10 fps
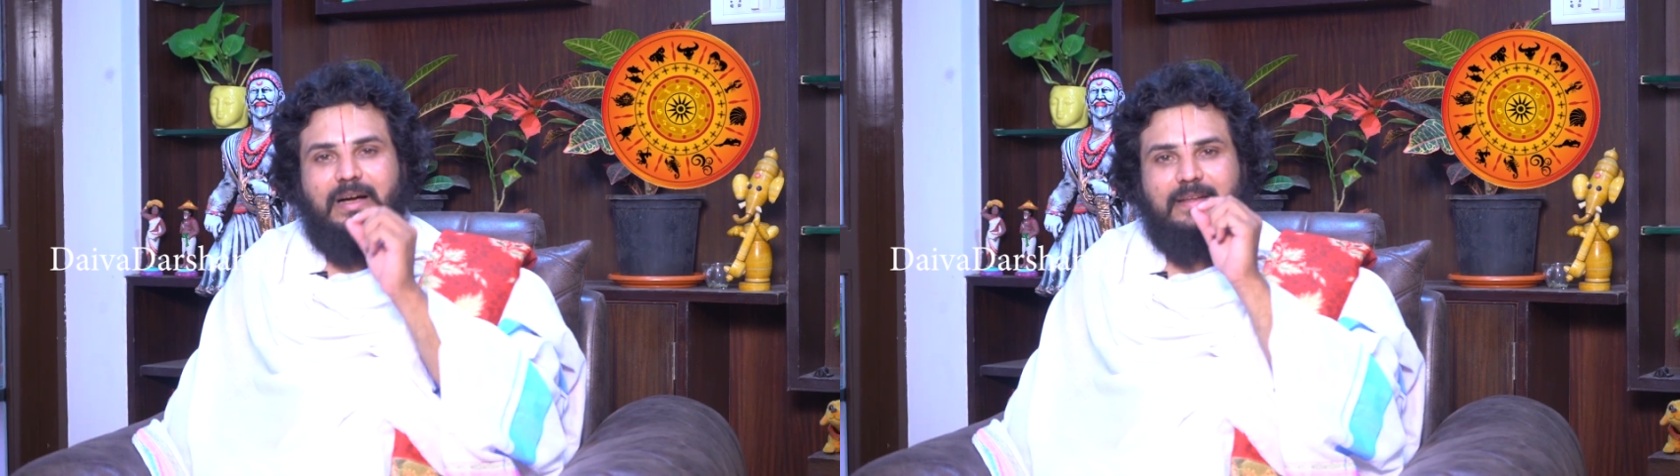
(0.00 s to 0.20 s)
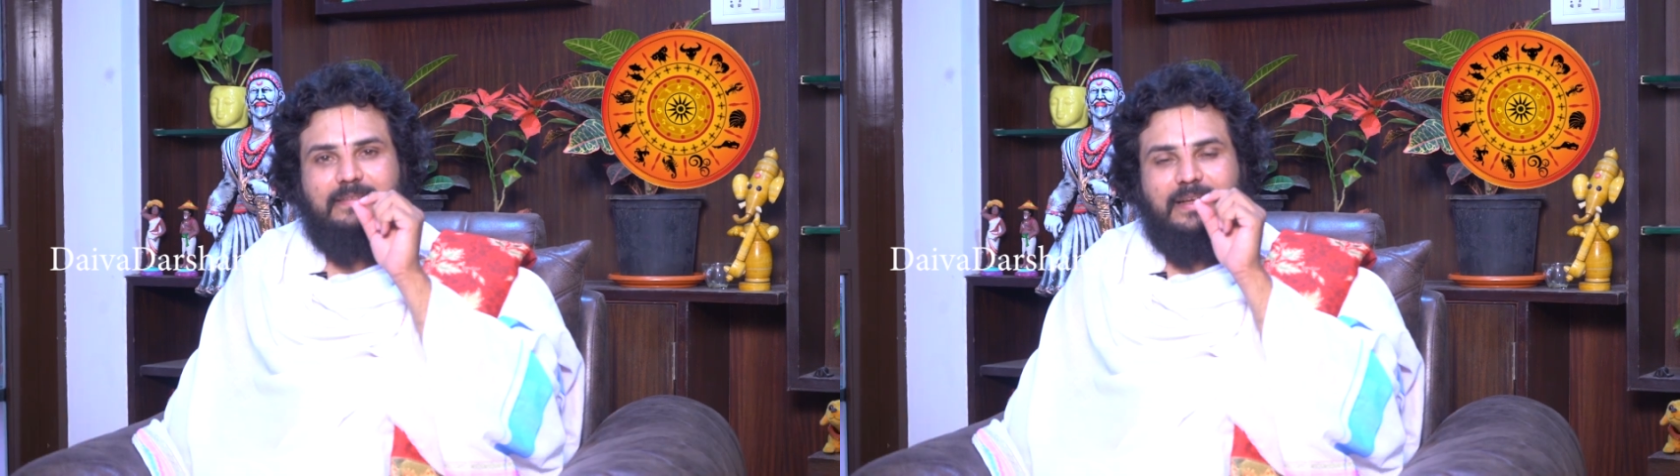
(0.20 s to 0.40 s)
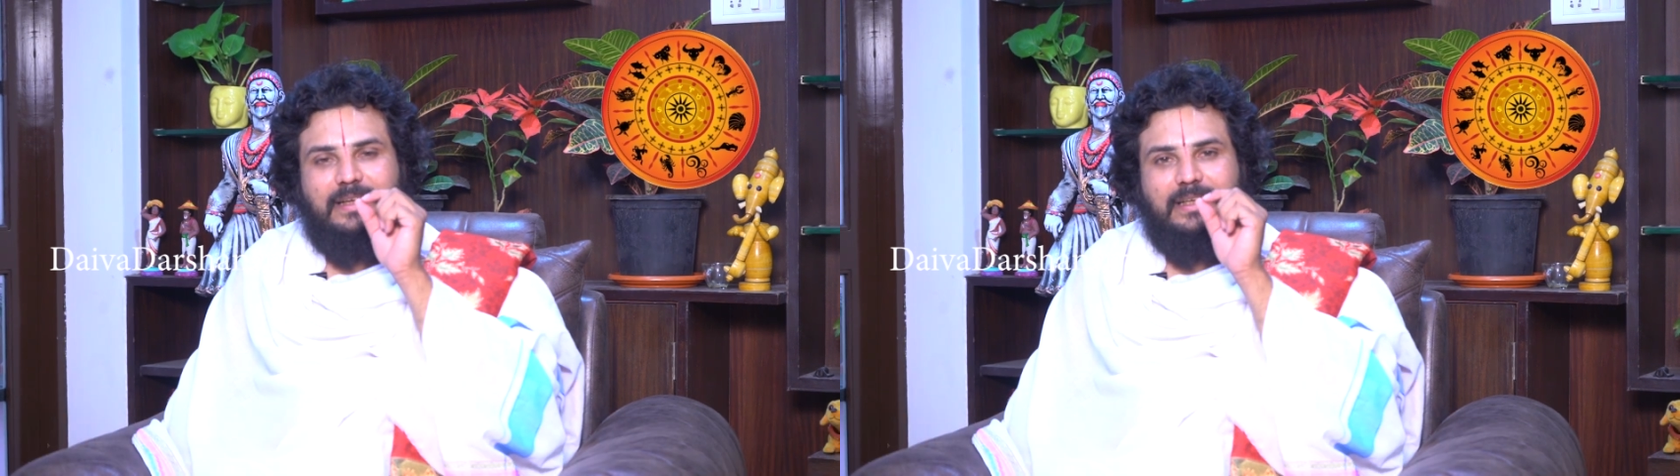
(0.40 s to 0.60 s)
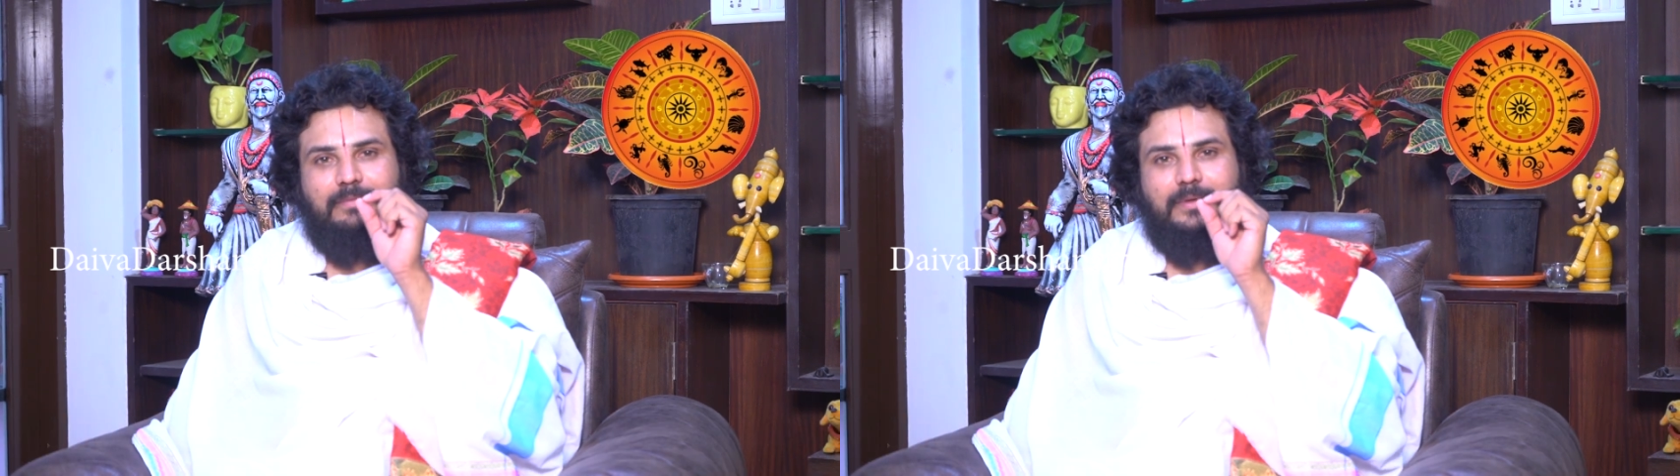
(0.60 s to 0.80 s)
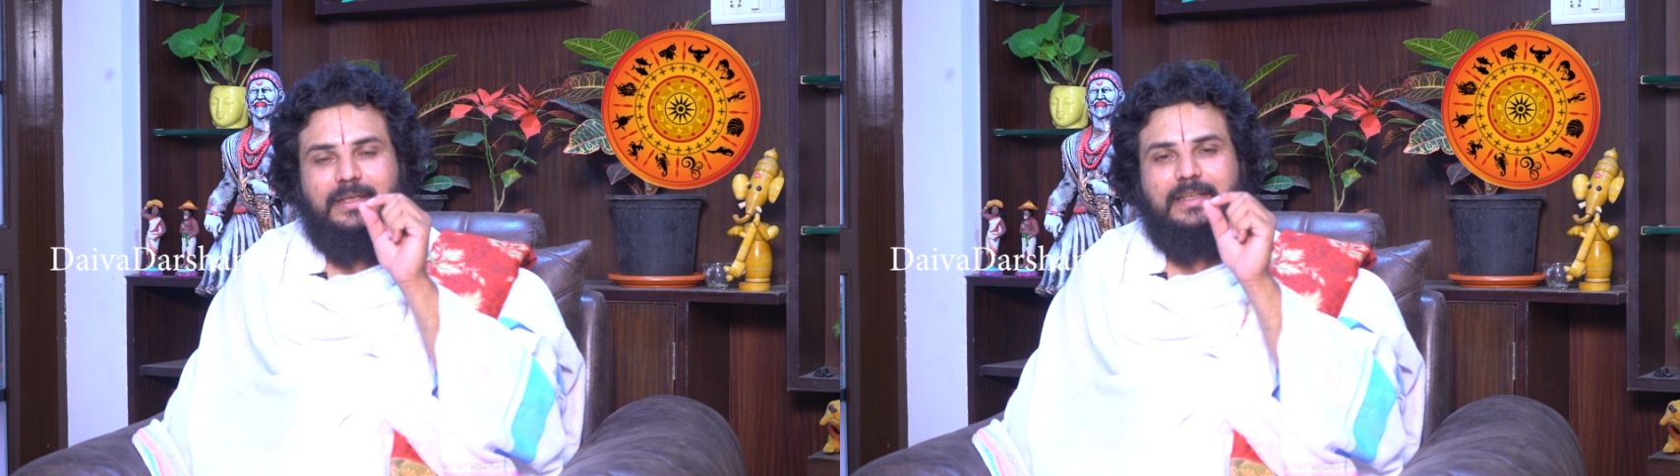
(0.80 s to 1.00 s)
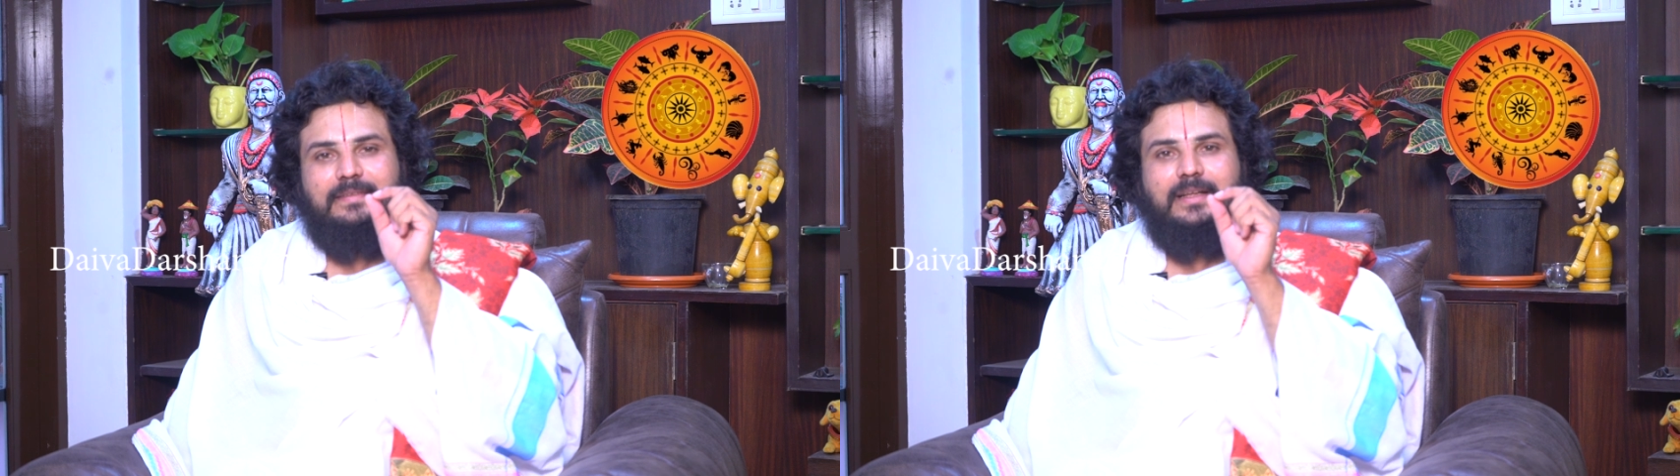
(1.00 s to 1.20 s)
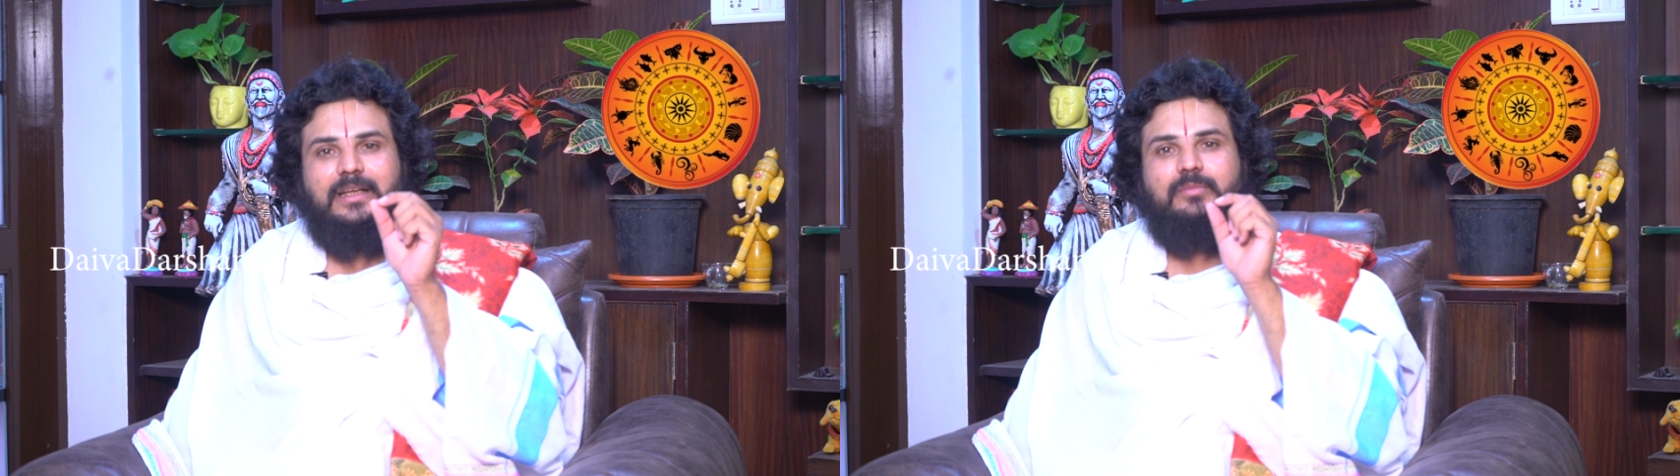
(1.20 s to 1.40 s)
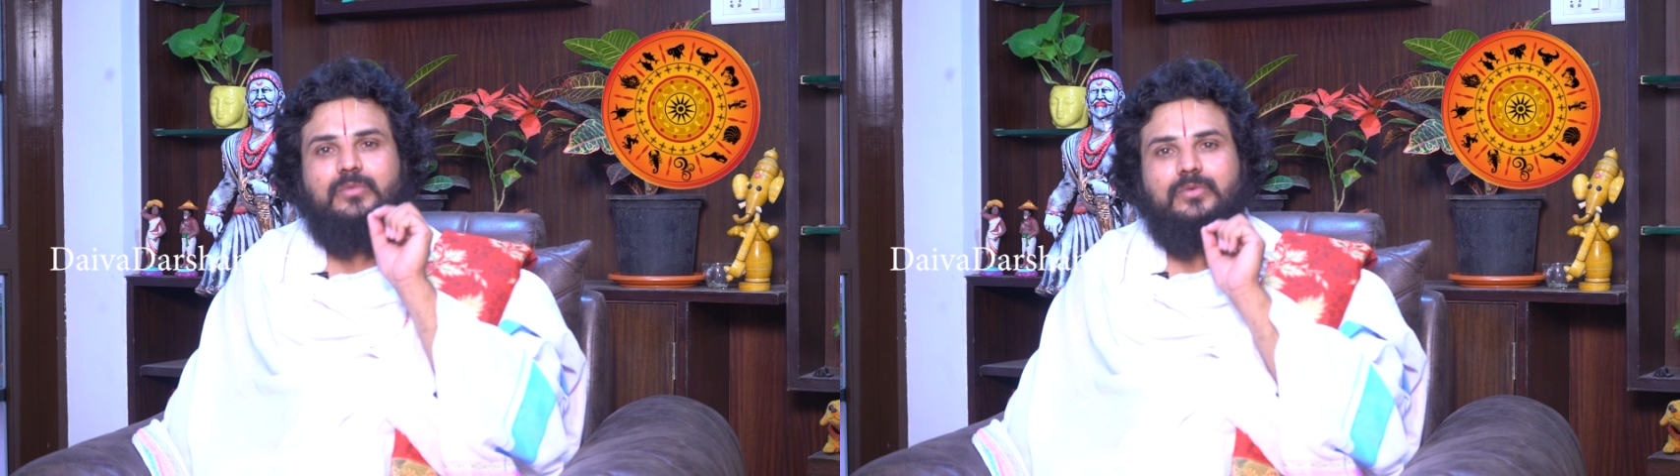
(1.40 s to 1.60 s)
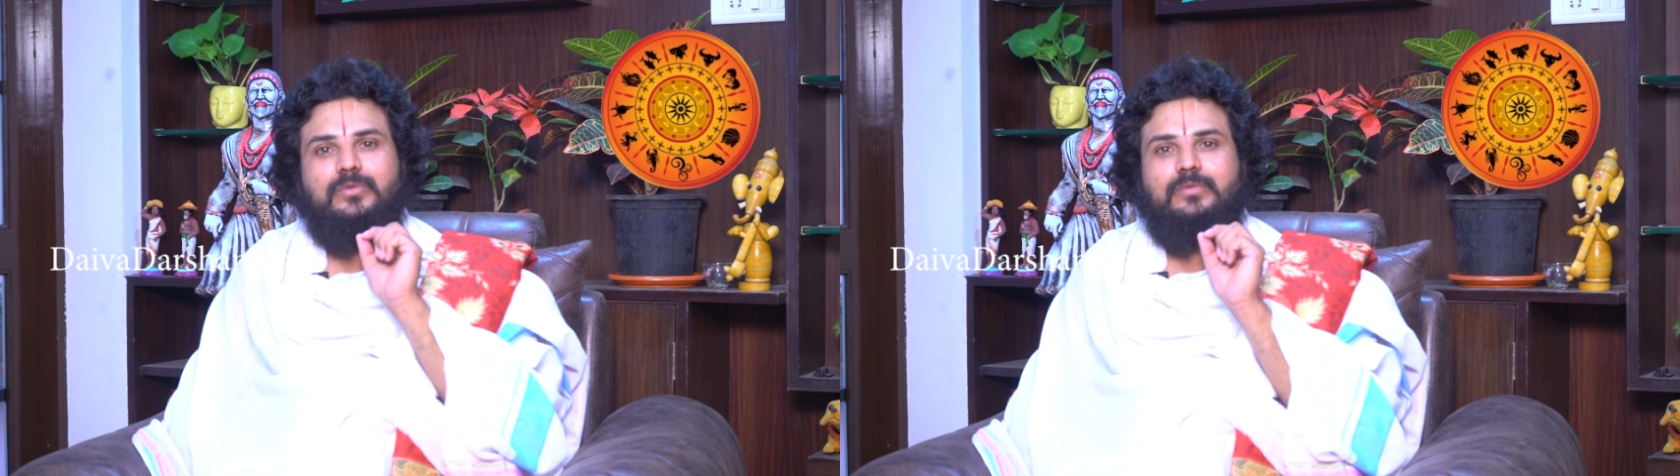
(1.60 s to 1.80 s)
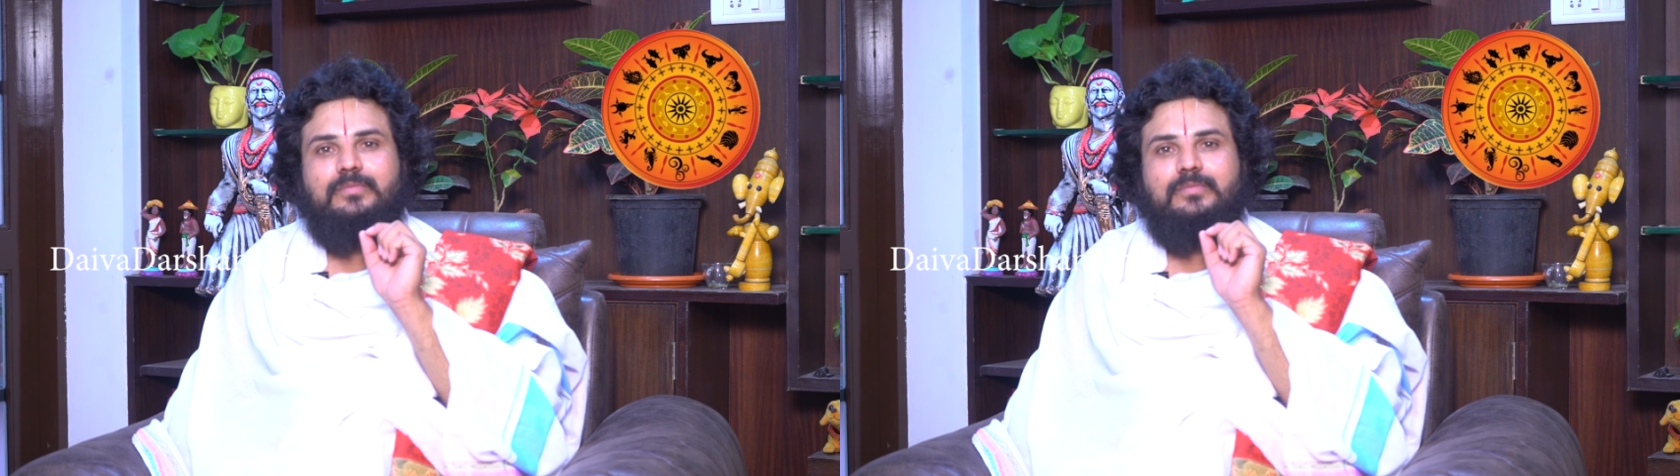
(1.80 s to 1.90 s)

ఆదాయం అంటే ధనము